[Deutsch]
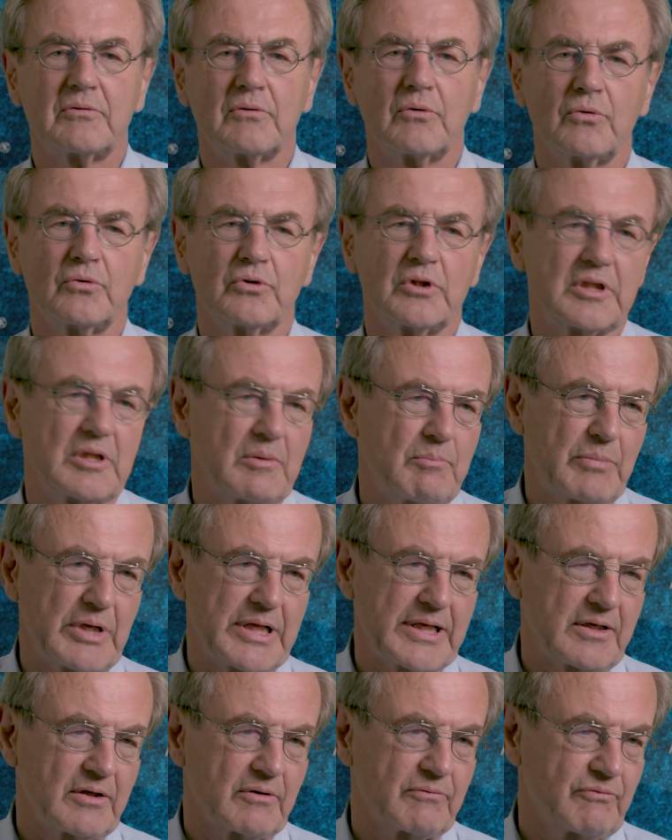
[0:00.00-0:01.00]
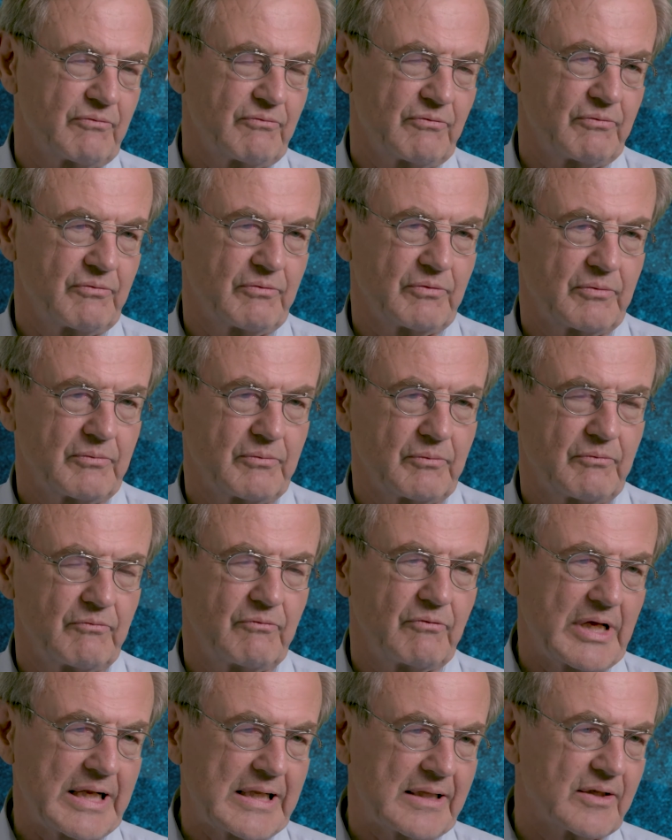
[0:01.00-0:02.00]
ohne den Blick auf
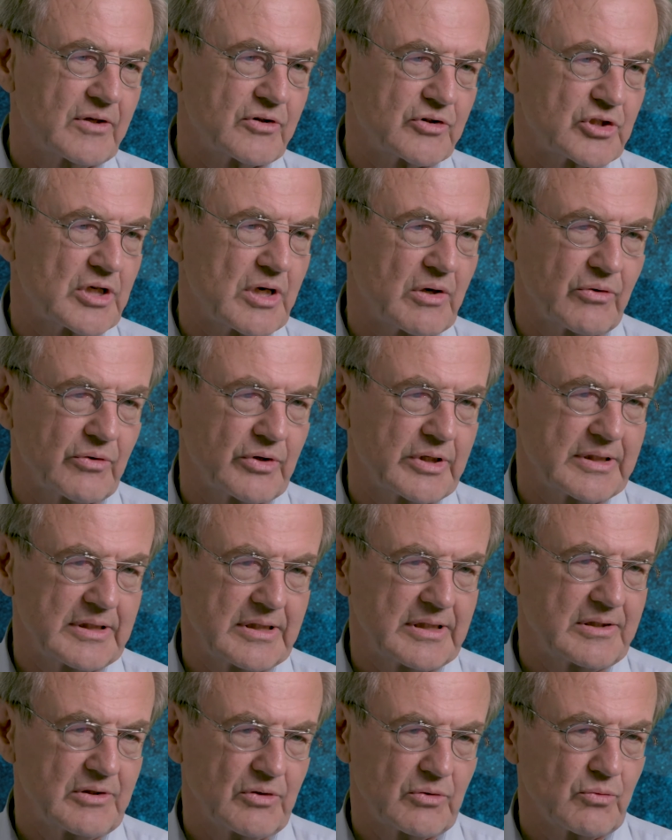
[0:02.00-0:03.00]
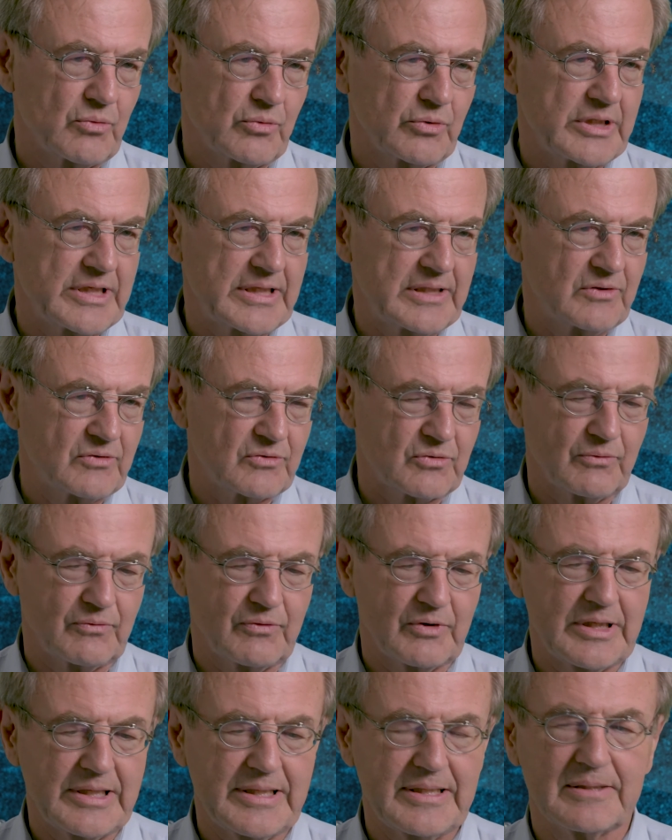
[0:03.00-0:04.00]
Weltanschauungen, Ideologien zu
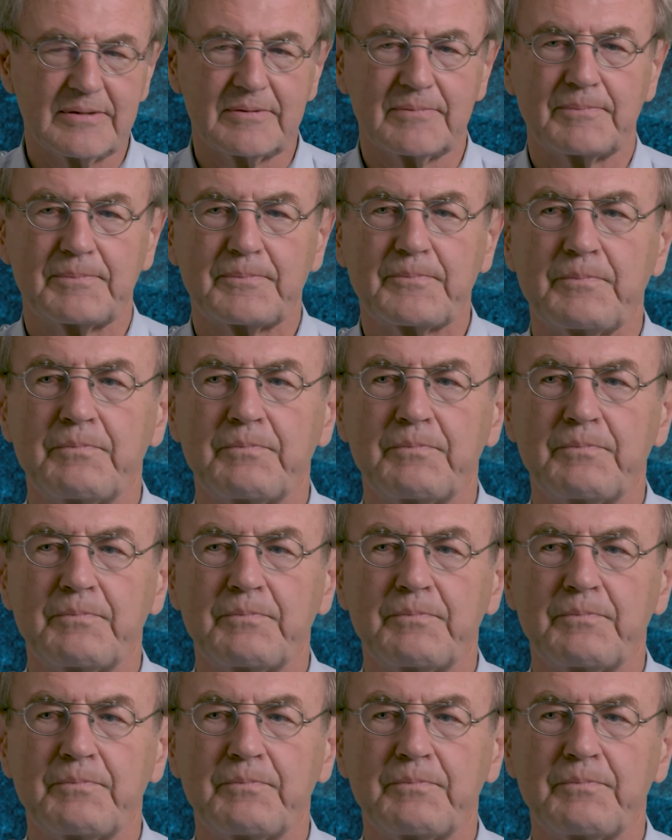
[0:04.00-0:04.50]
verlieren